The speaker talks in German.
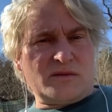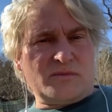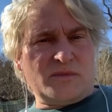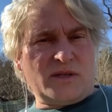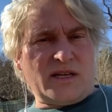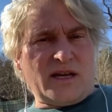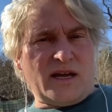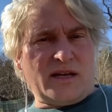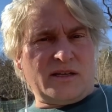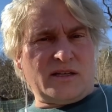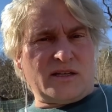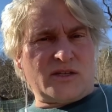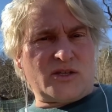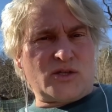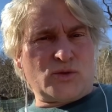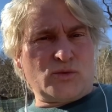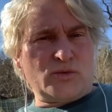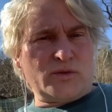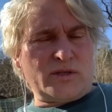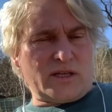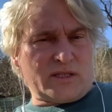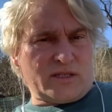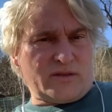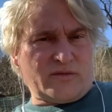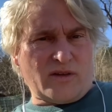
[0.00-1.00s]
dass es mit einer
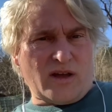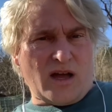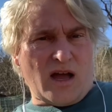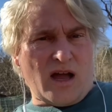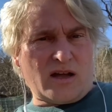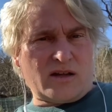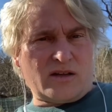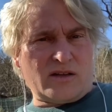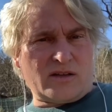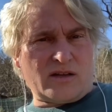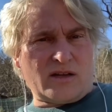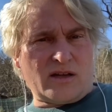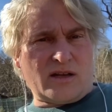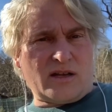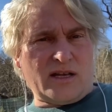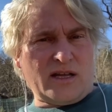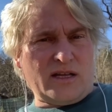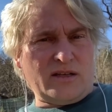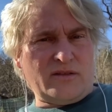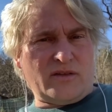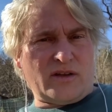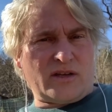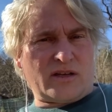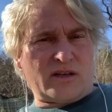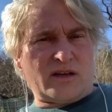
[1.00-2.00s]
Zusatzfrage
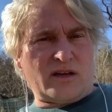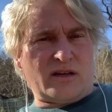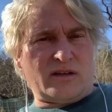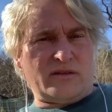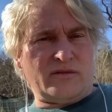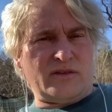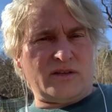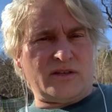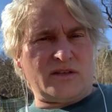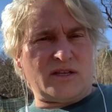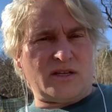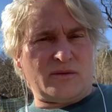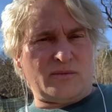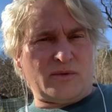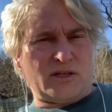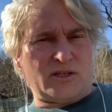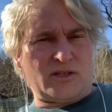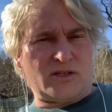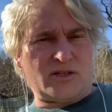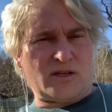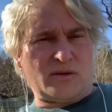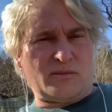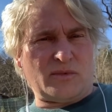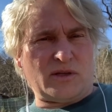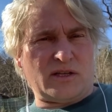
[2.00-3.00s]
geklärt werden kann, wenn ein
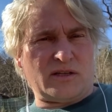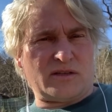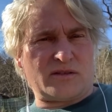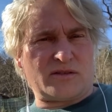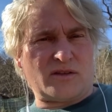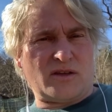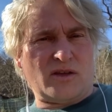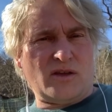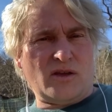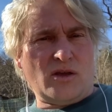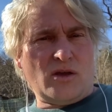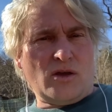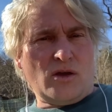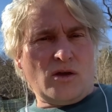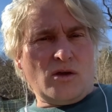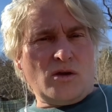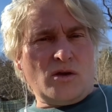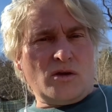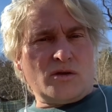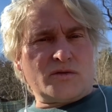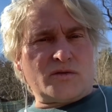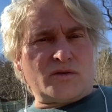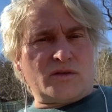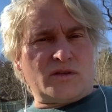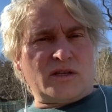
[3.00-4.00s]
Thema instabil ist,
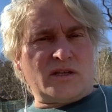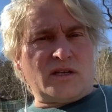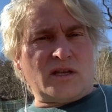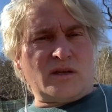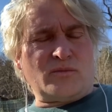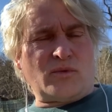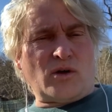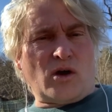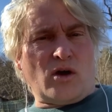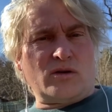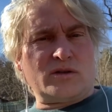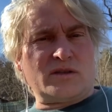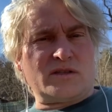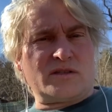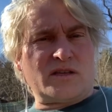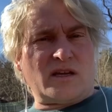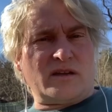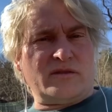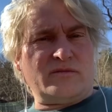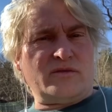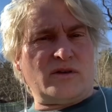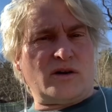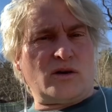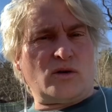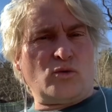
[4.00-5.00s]
sondern dann braucht
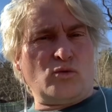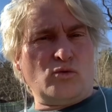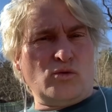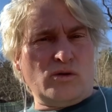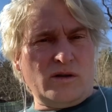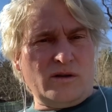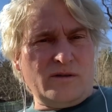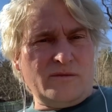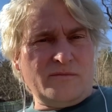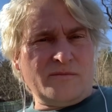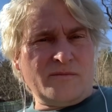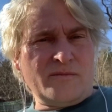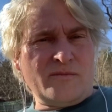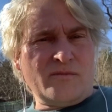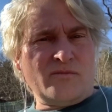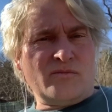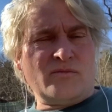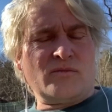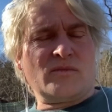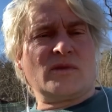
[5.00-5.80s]
es einfach Ruhe,